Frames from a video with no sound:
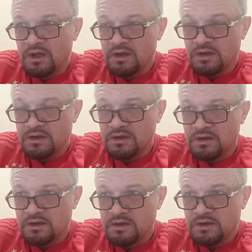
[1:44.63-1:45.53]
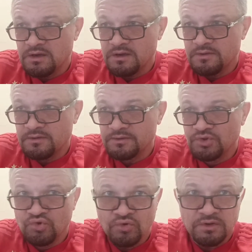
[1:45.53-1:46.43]
А,
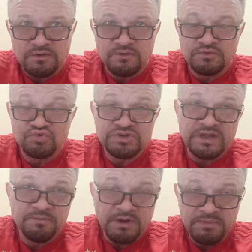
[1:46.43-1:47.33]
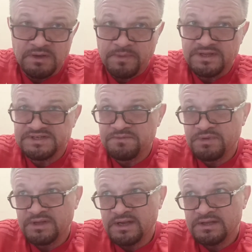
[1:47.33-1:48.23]
но э, уже они пробили по 10
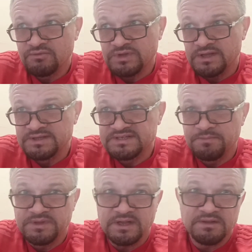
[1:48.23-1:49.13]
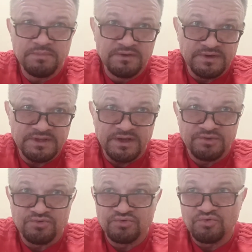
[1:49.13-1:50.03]
пенальти, и вот 11 пенальти били вратари
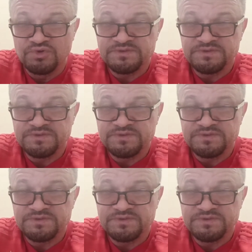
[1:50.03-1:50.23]
друг другу.